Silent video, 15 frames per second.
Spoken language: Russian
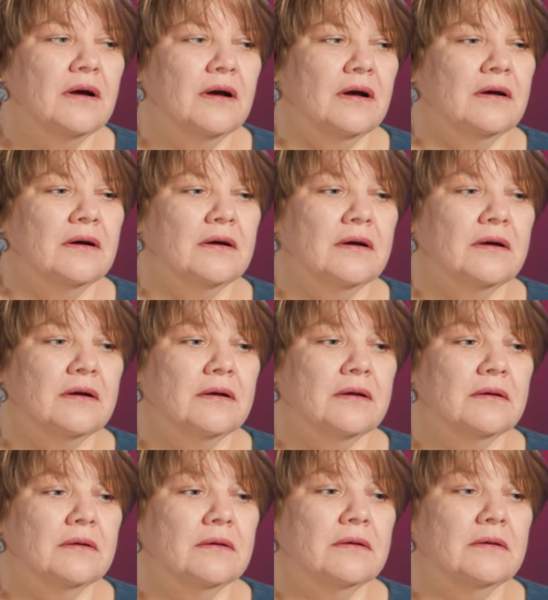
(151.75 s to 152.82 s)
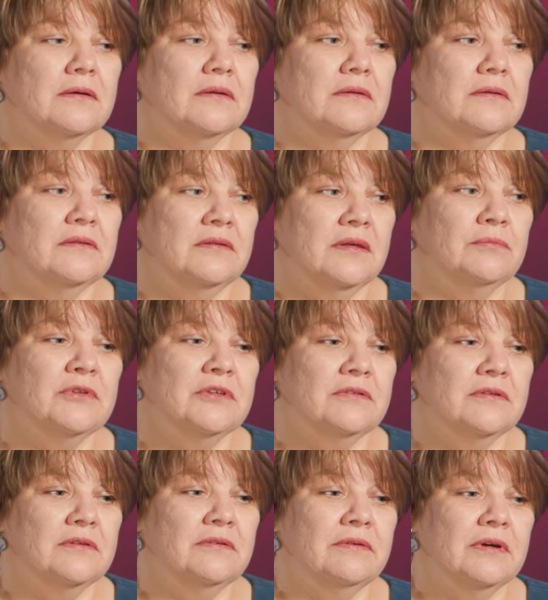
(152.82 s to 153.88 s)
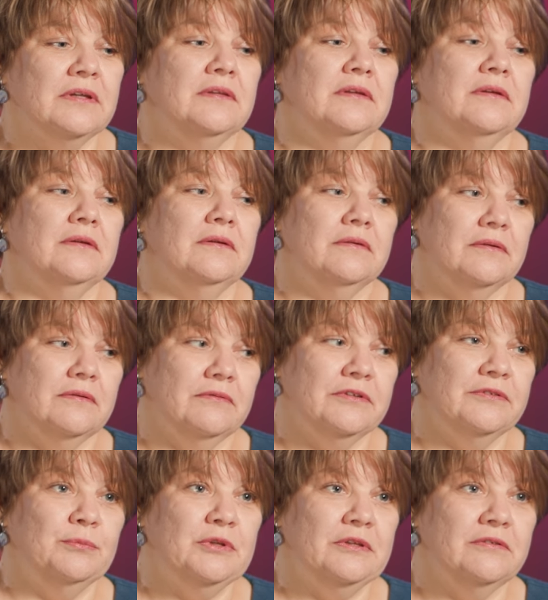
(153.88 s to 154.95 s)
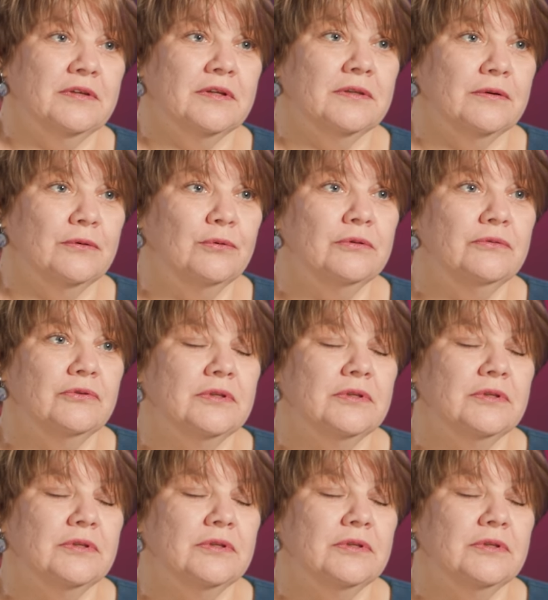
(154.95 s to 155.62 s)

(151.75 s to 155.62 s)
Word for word: 79-80 а, год,